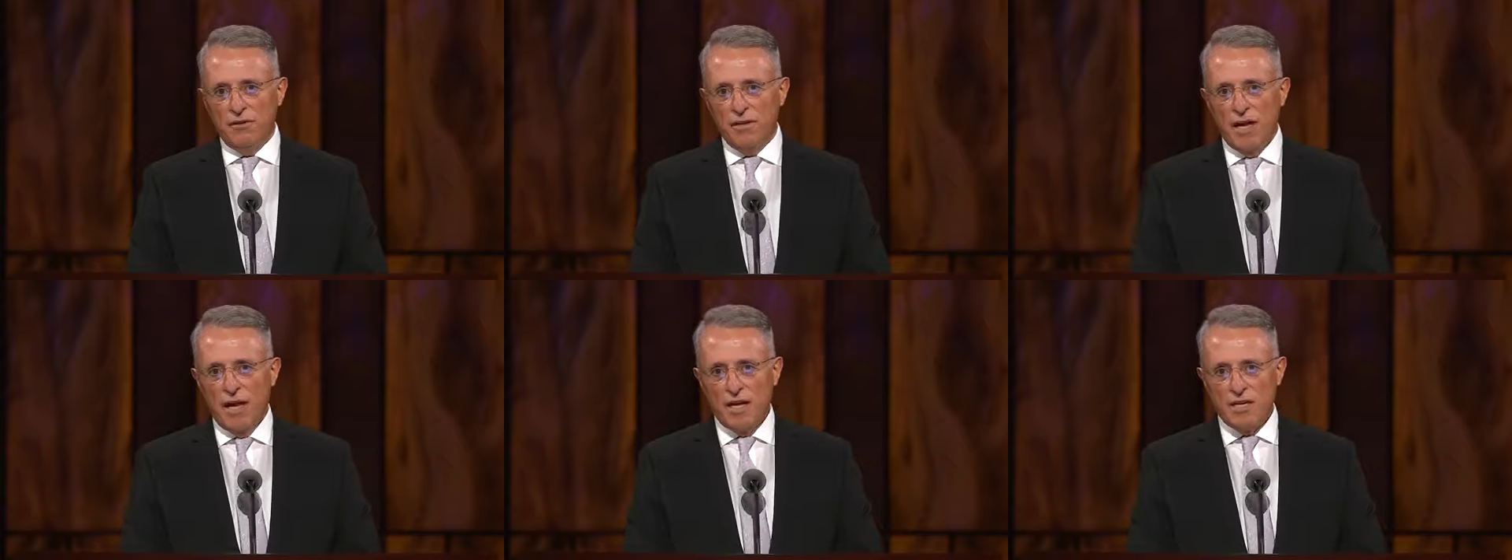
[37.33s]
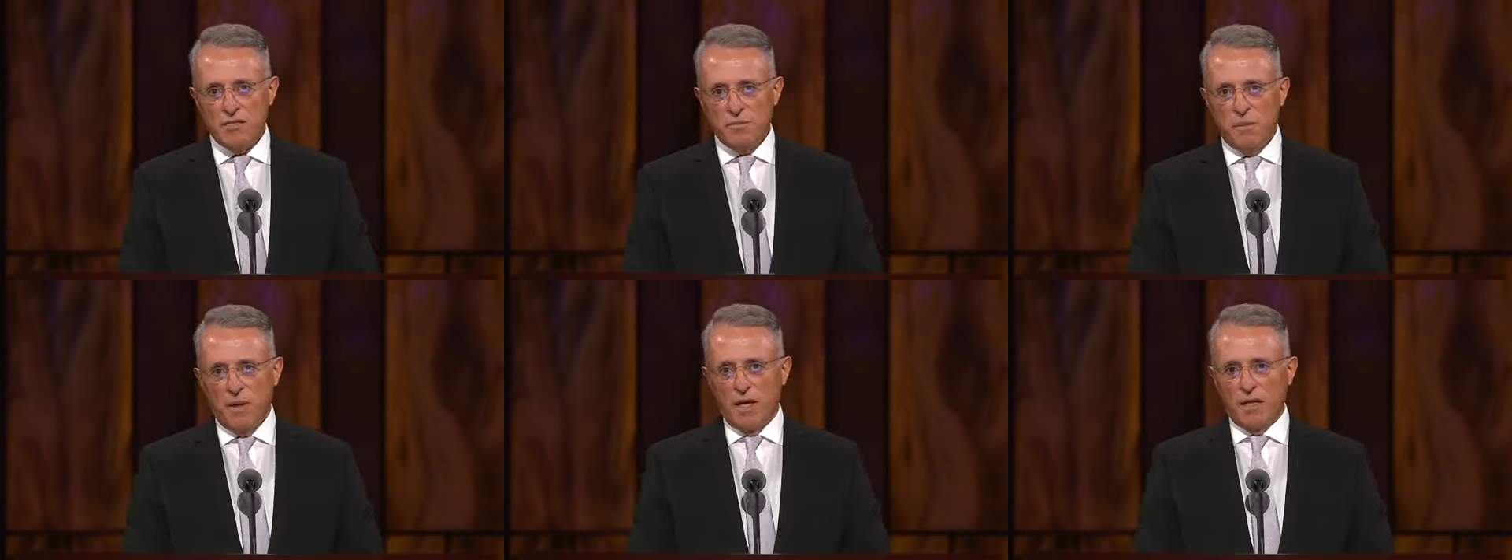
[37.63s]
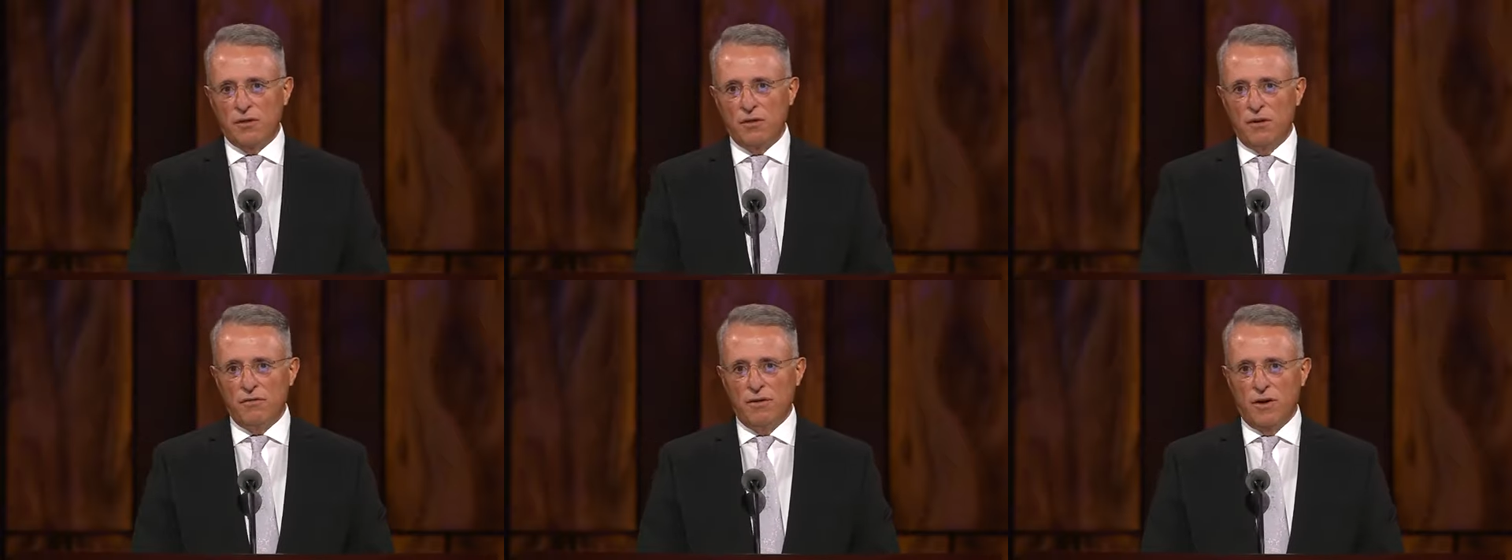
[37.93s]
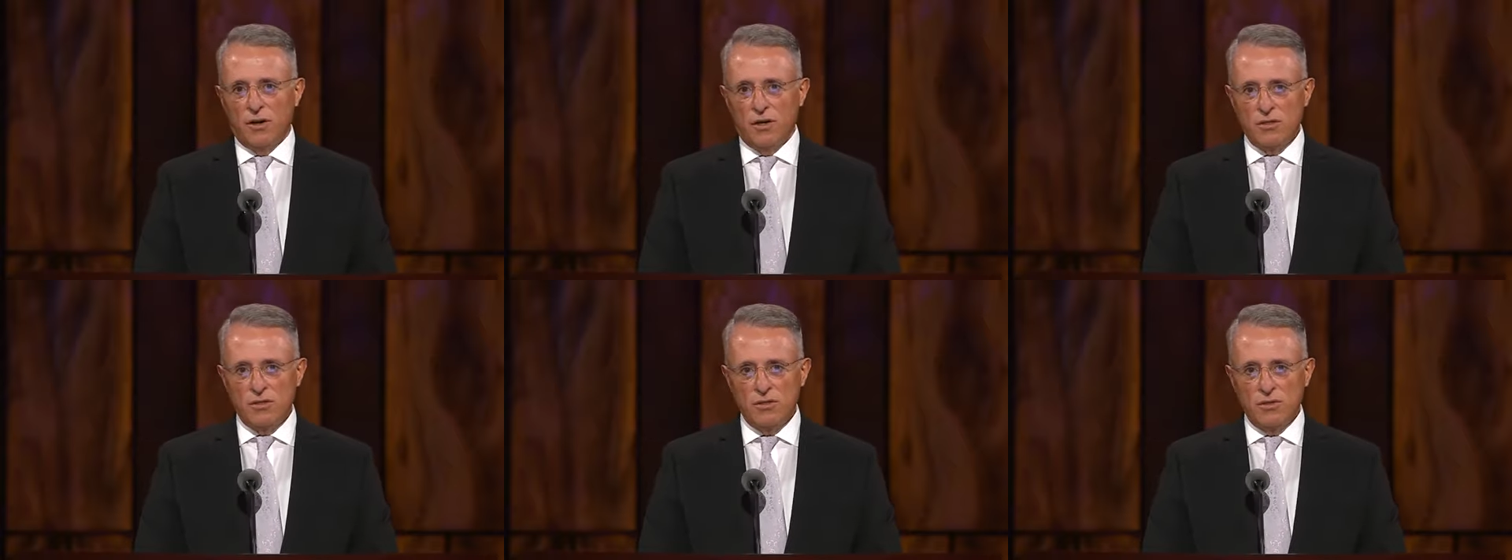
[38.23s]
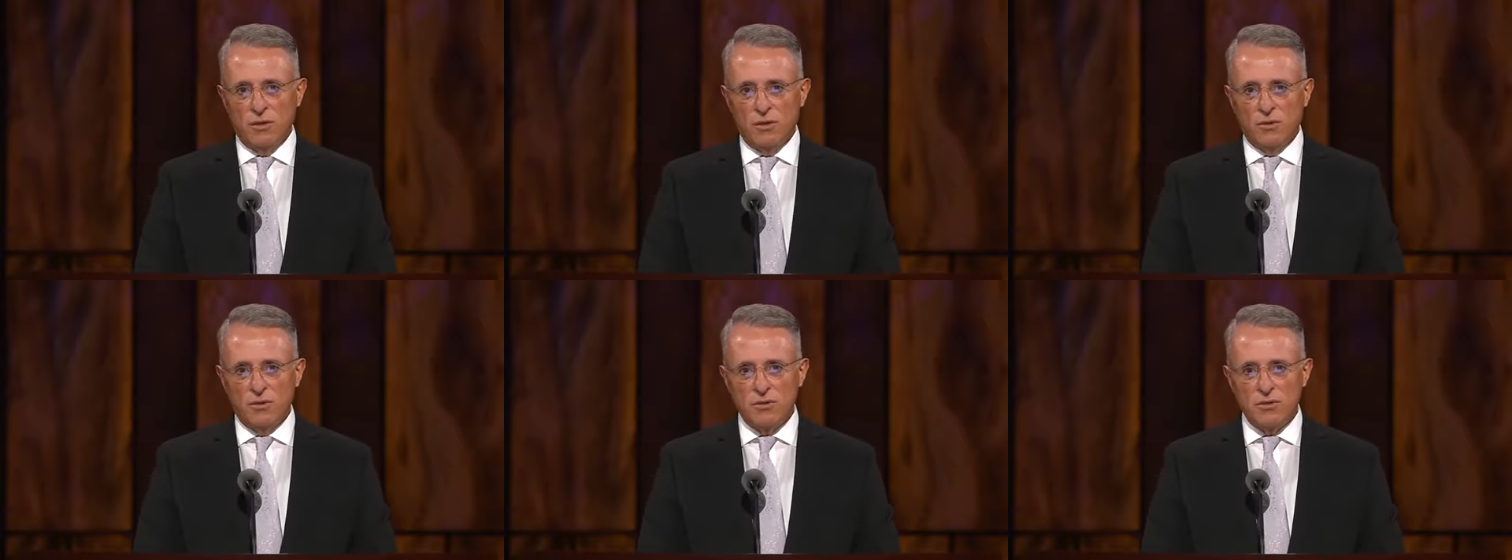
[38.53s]
Ciente de
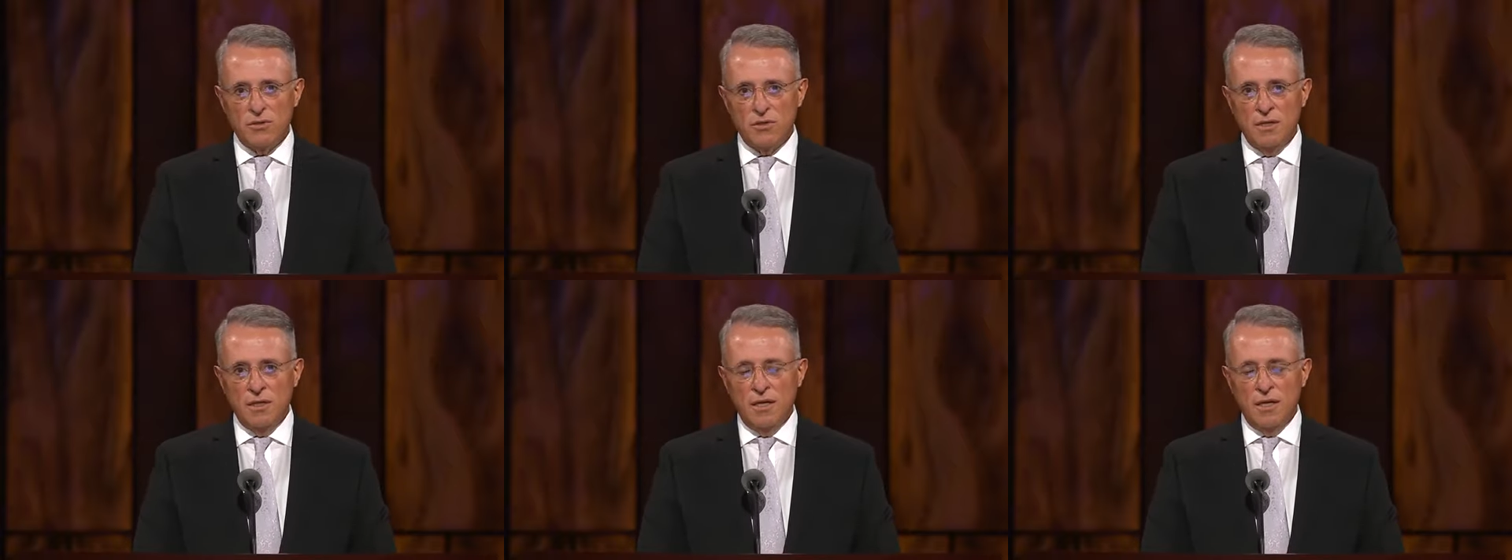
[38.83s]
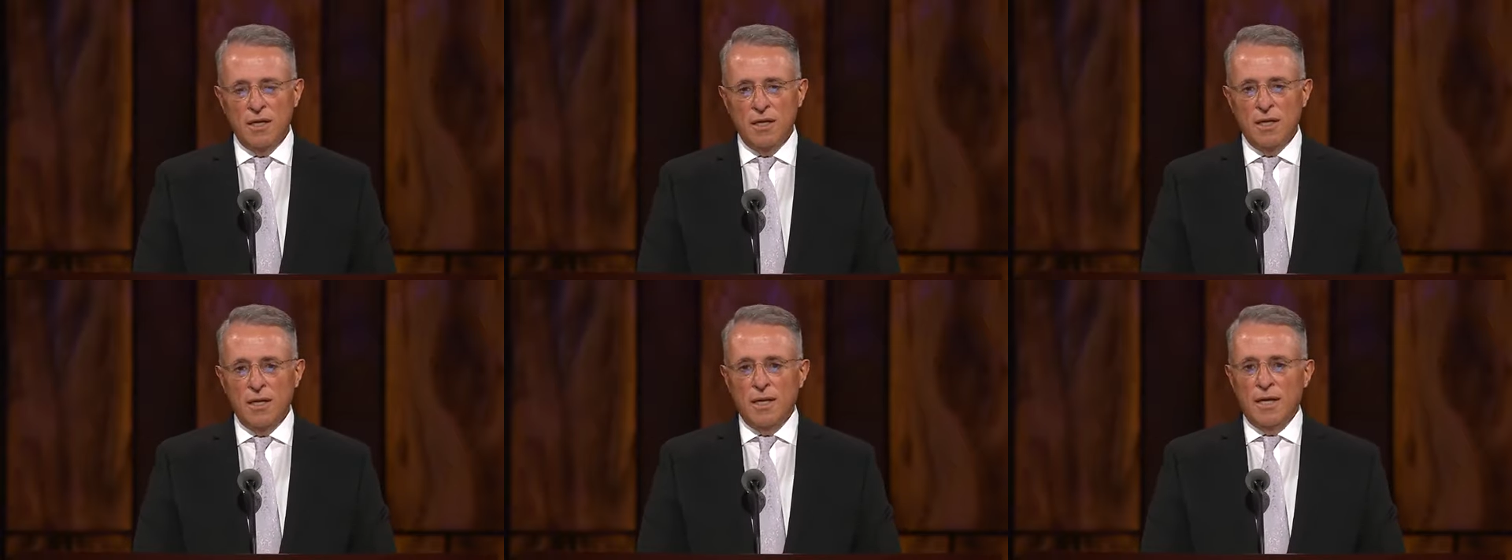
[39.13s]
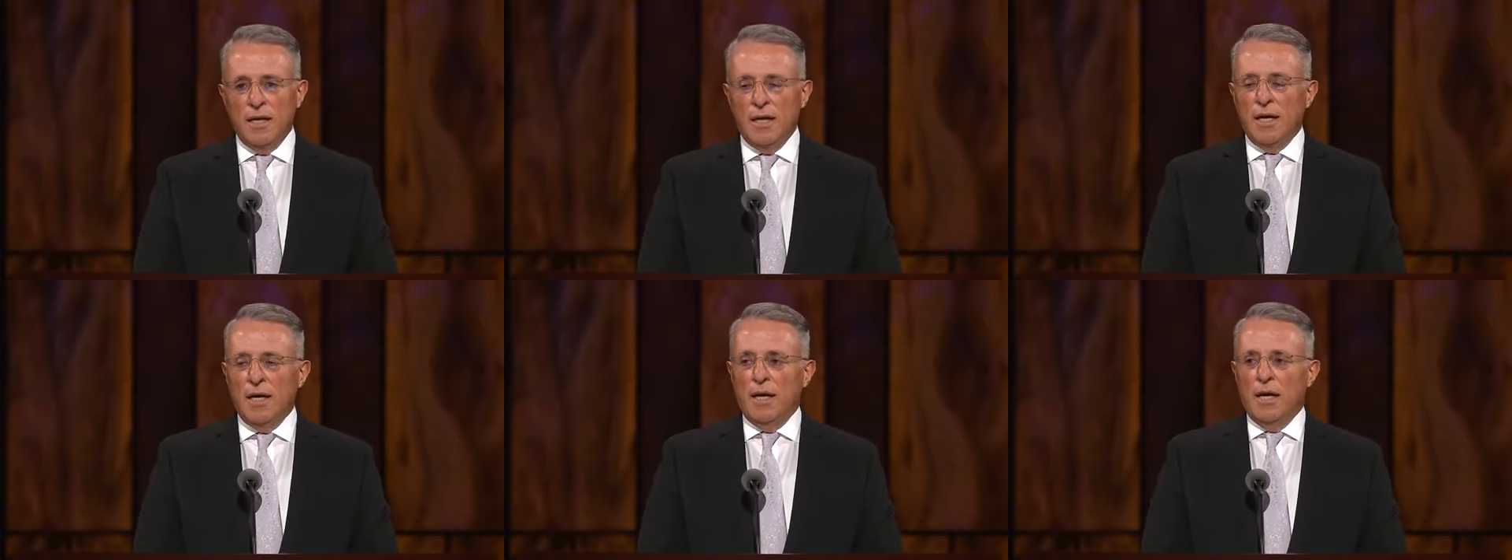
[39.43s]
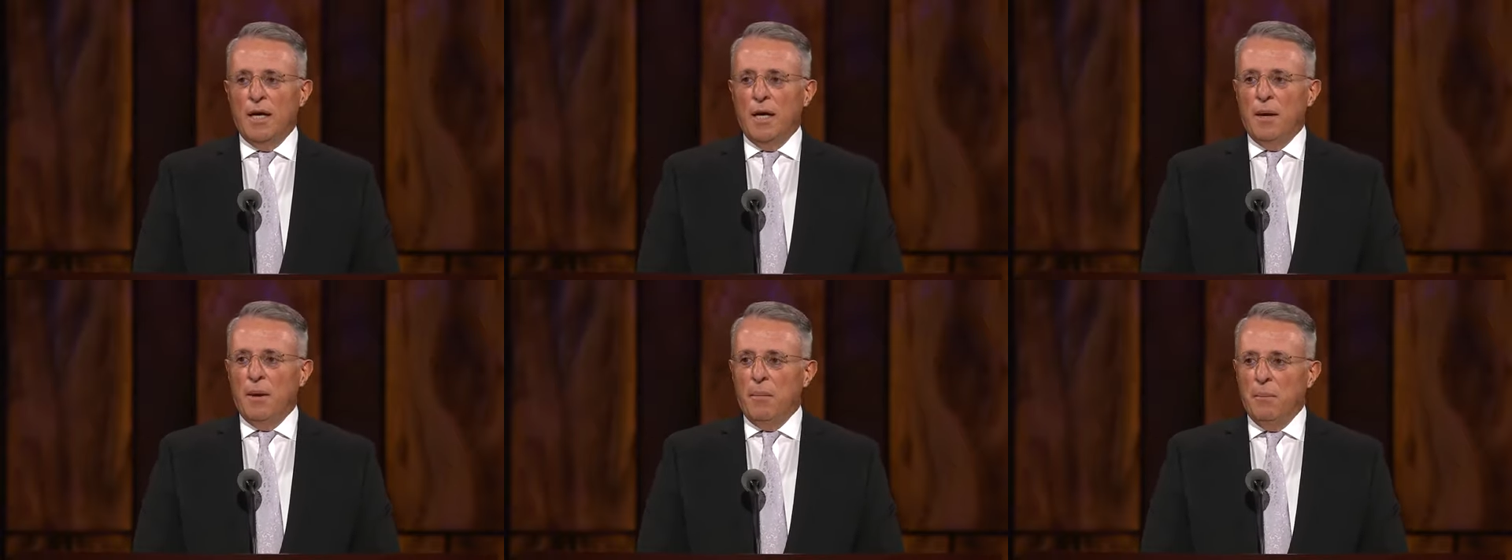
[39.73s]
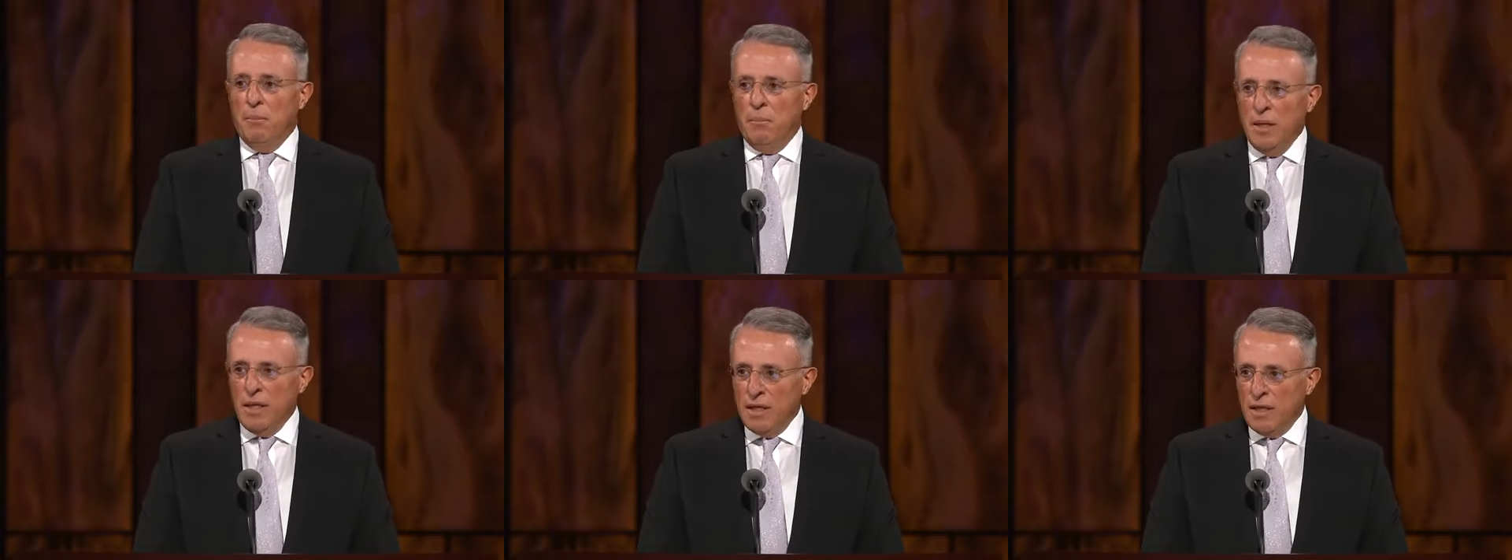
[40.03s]
tudo que nos é necessário nesta
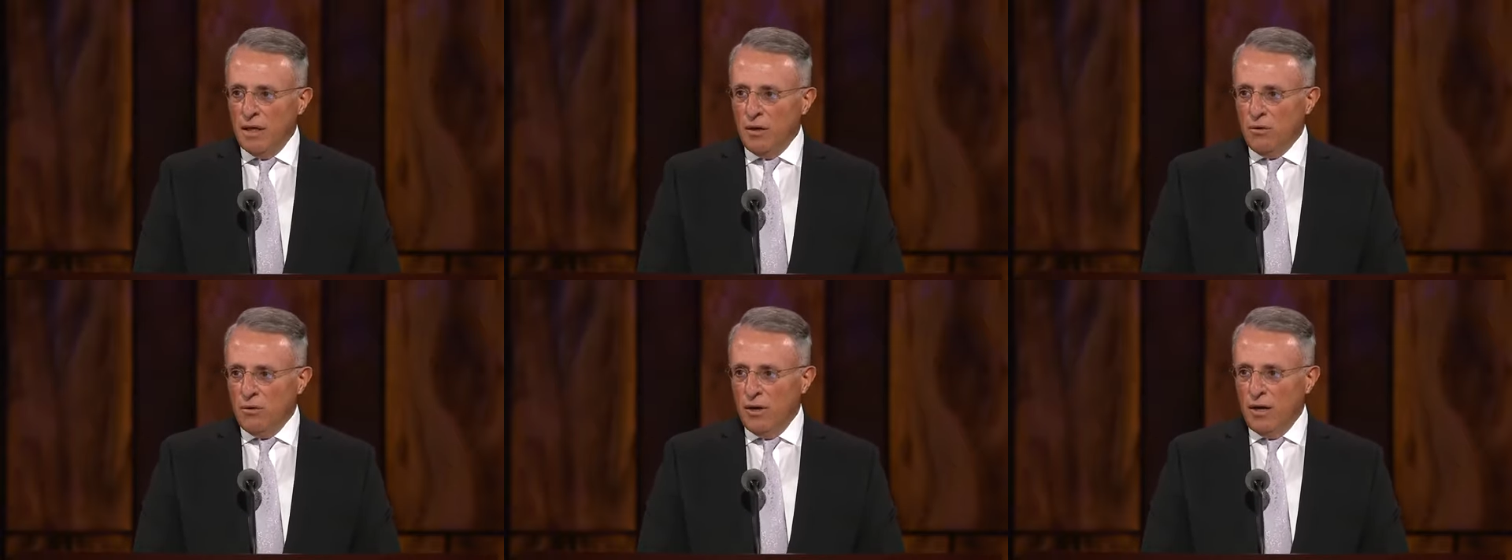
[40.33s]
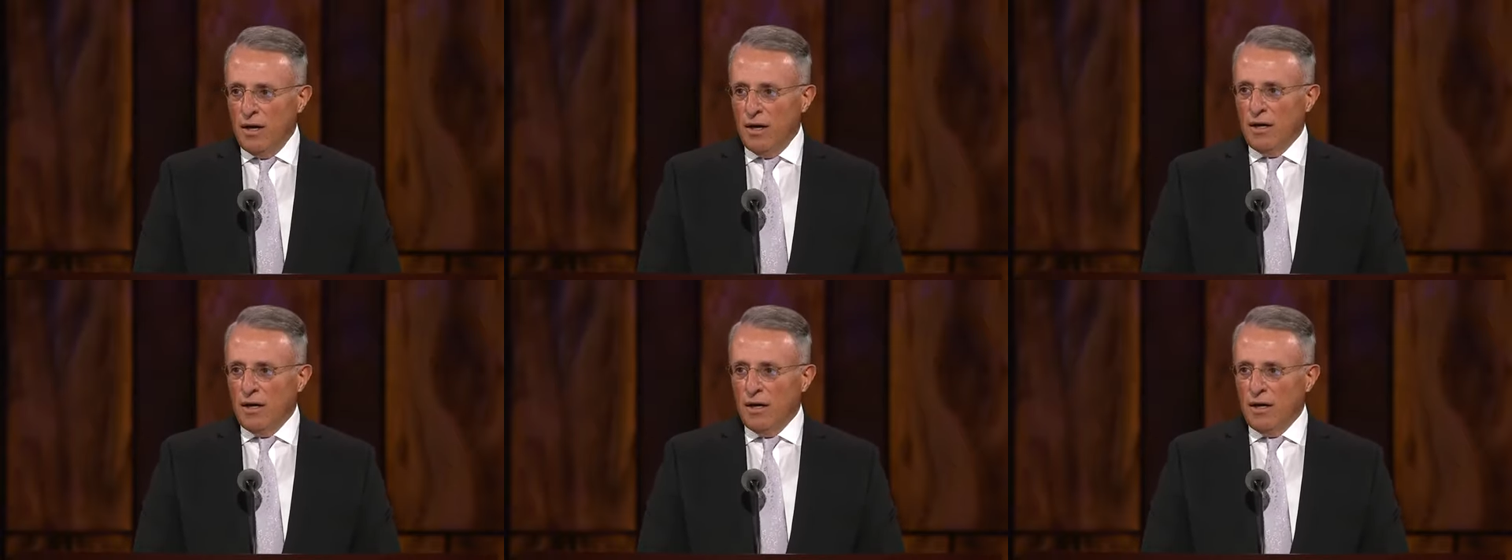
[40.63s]
vida,